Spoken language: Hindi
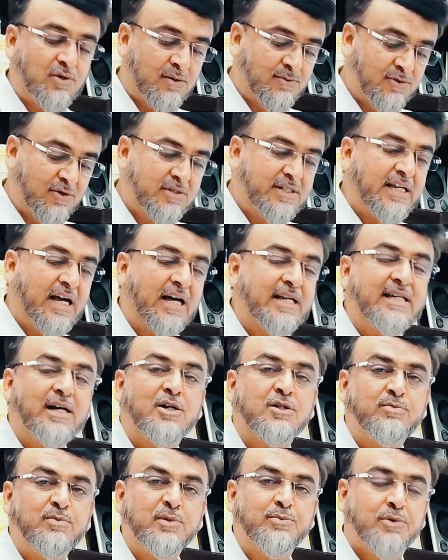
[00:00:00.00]
तो हम लोग क्या
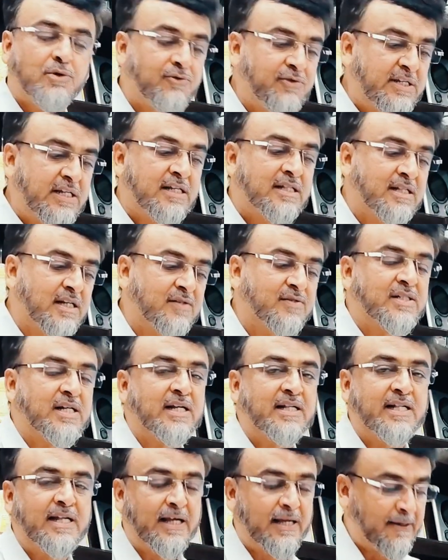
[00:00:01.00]
क्या उसमें प्रोविज़न कर
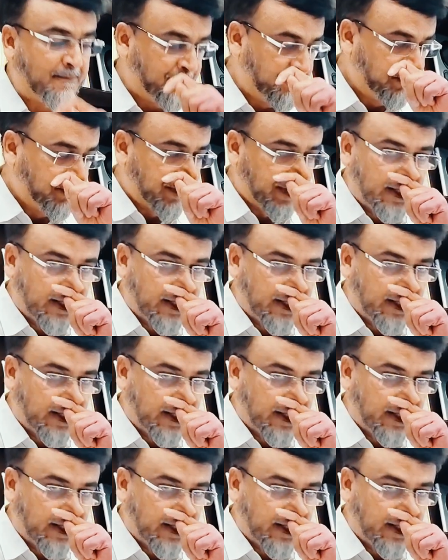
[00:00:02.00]
सकते हैं